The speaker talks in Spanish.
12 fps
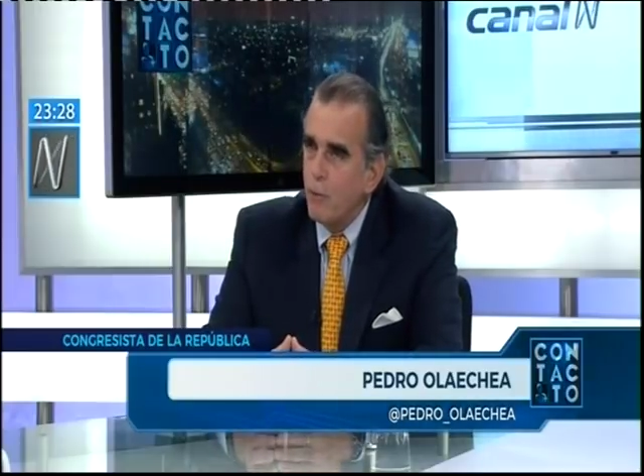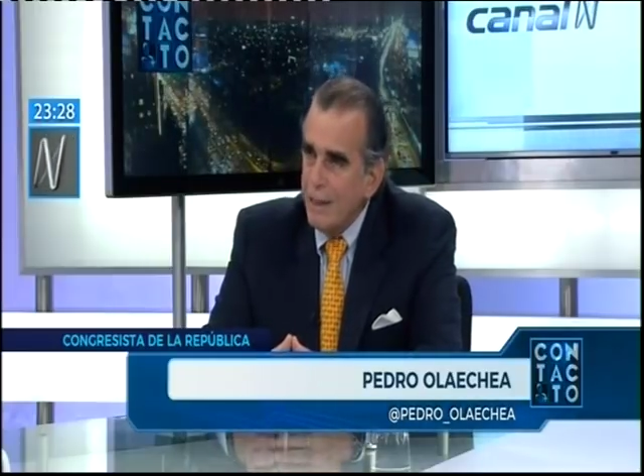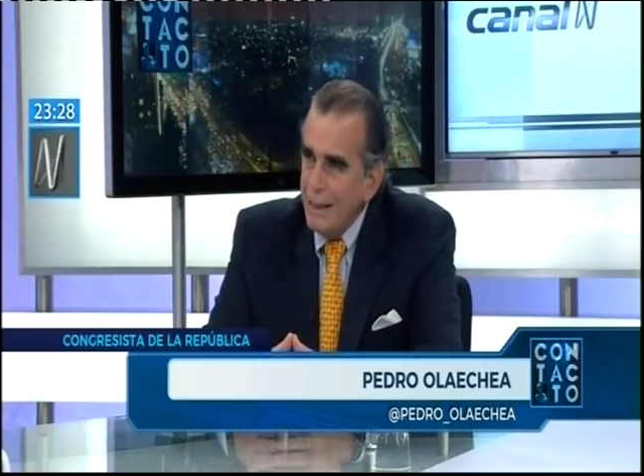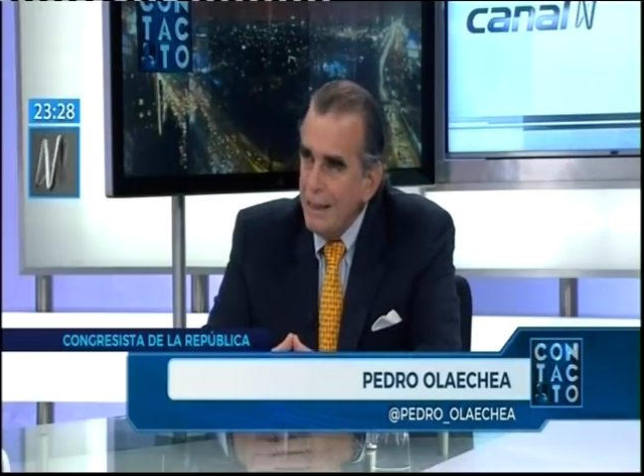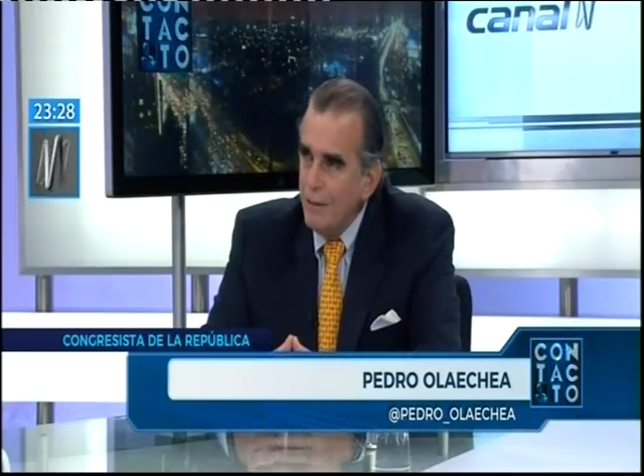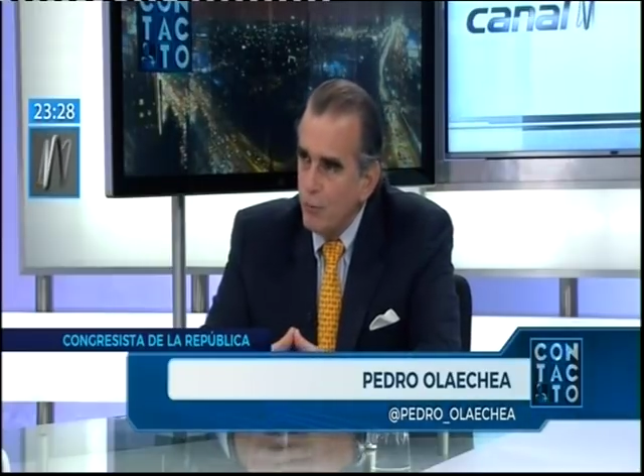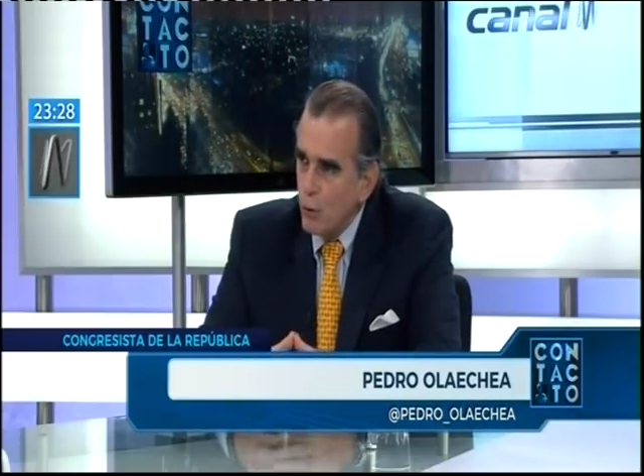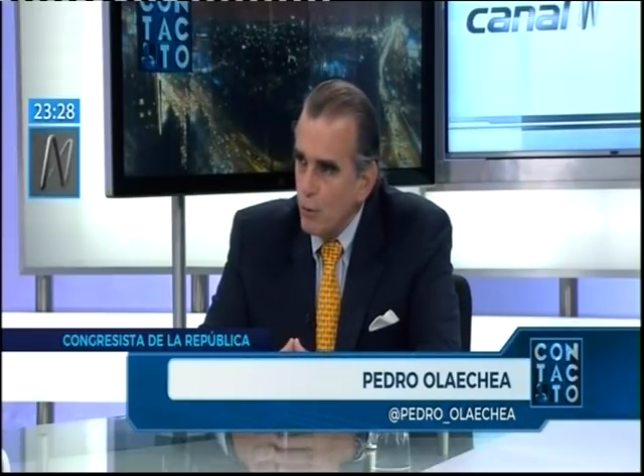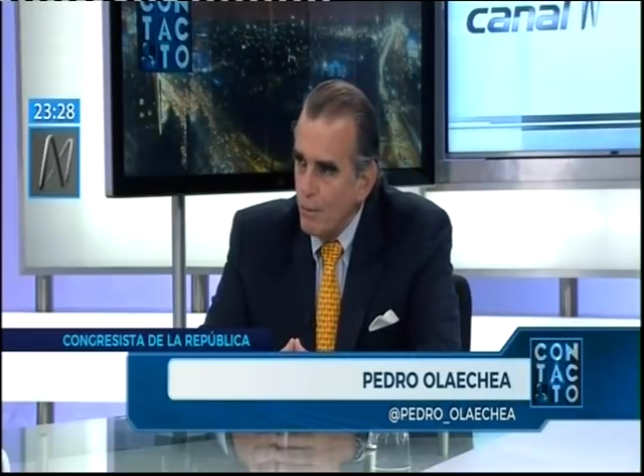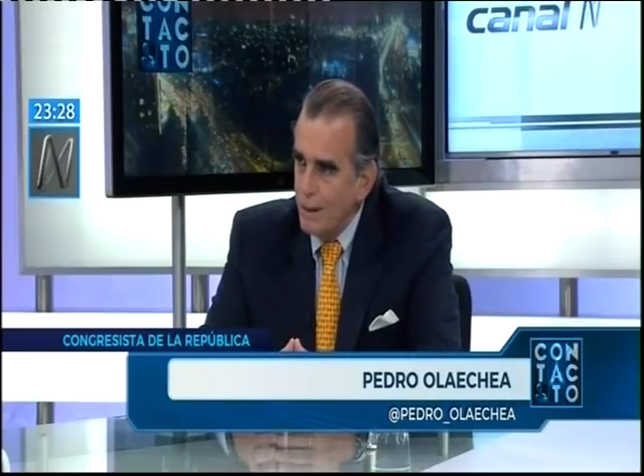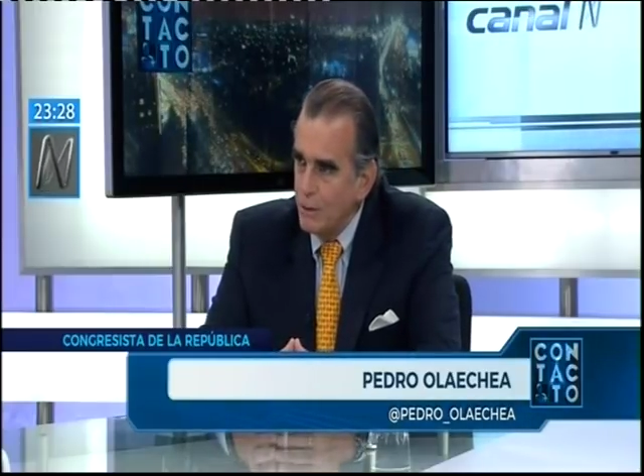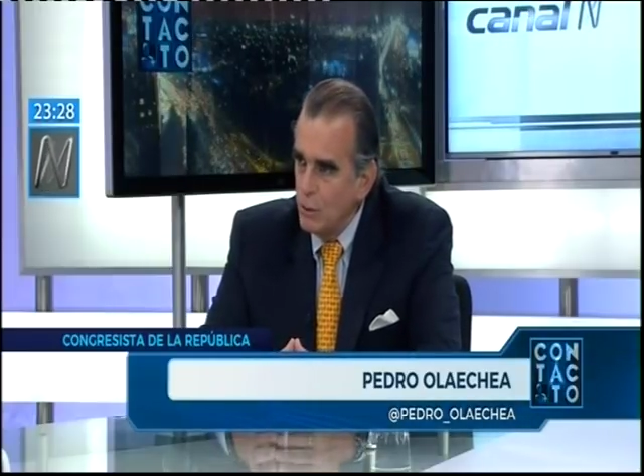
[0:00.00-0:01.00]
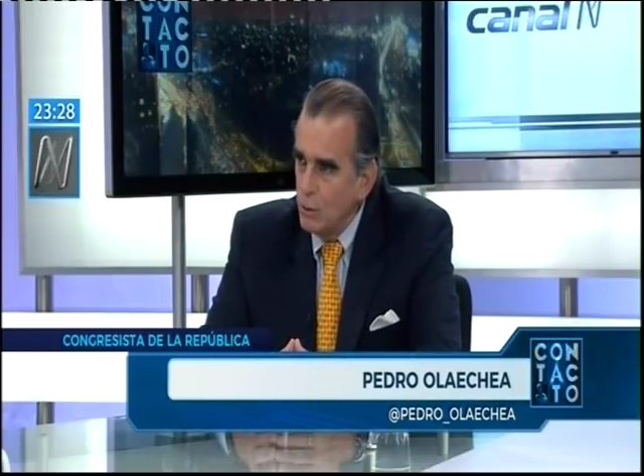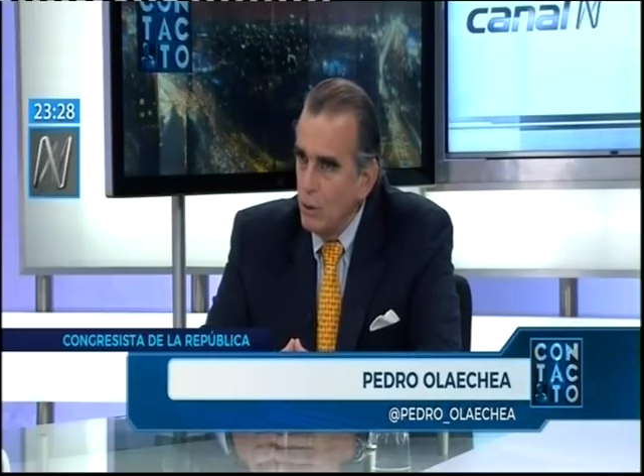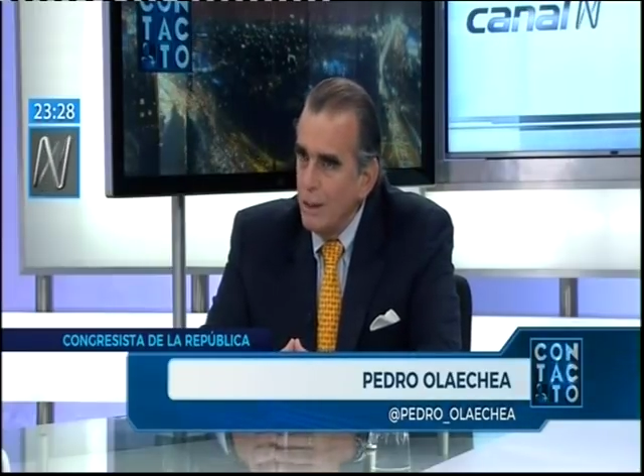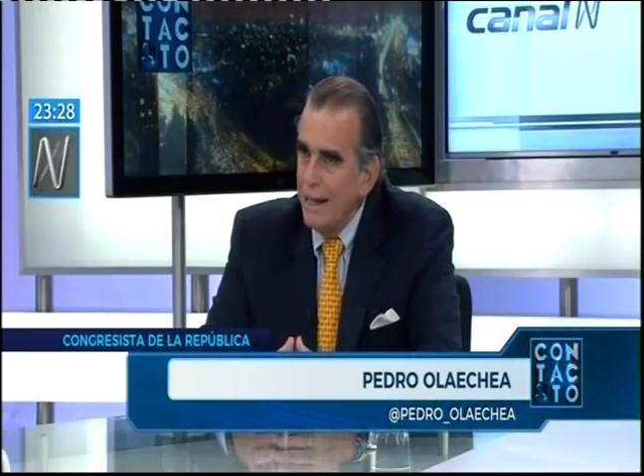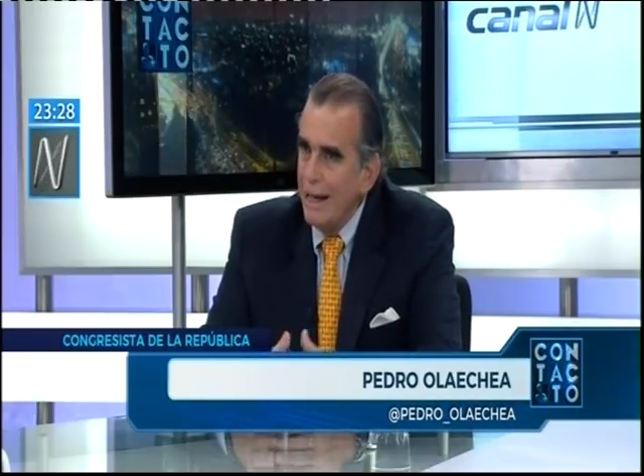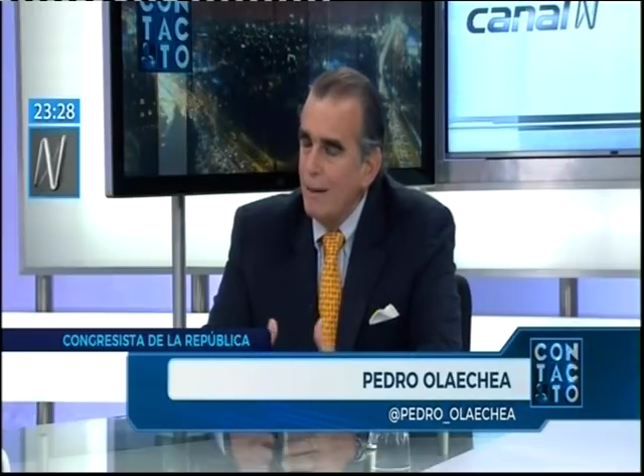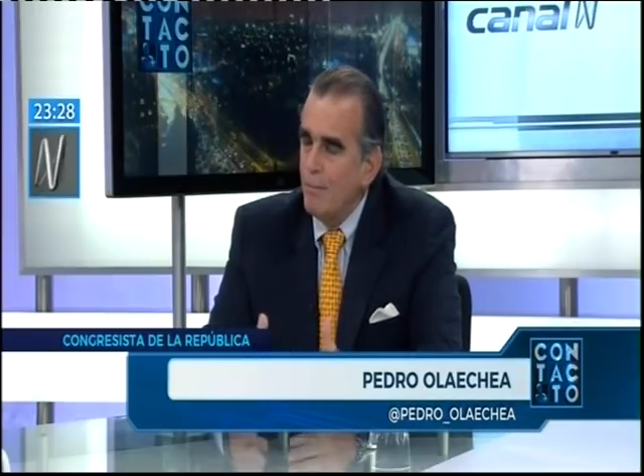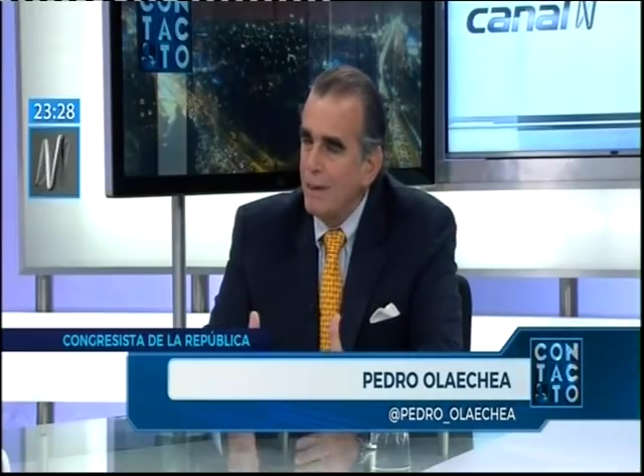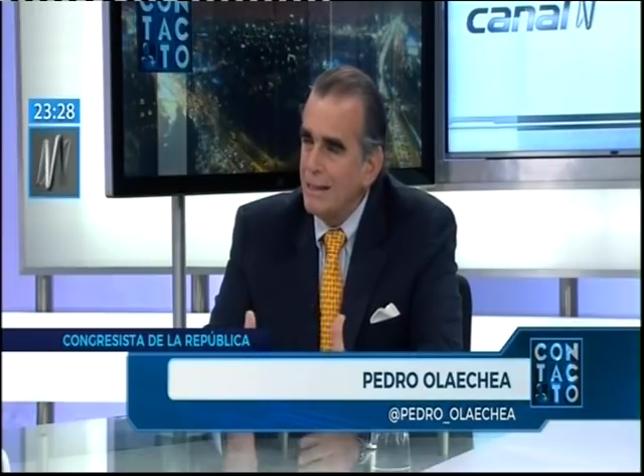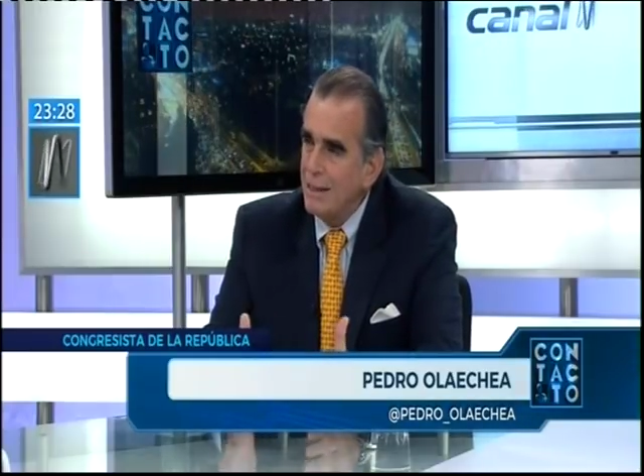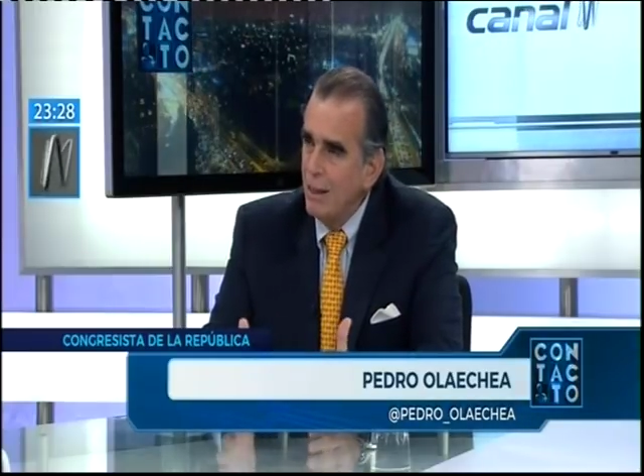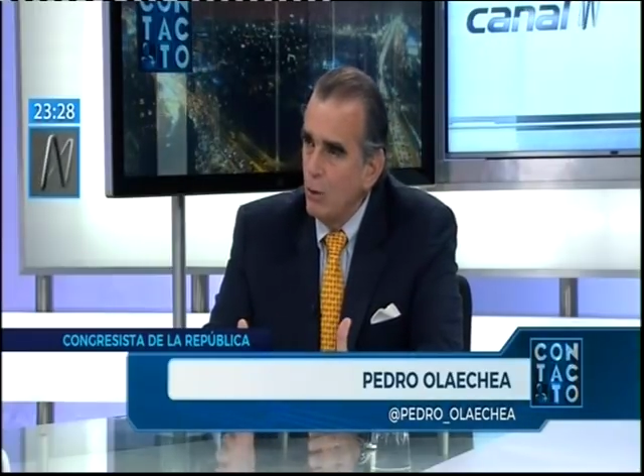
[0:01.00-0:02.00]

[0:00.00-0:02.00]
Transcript: ir formando en base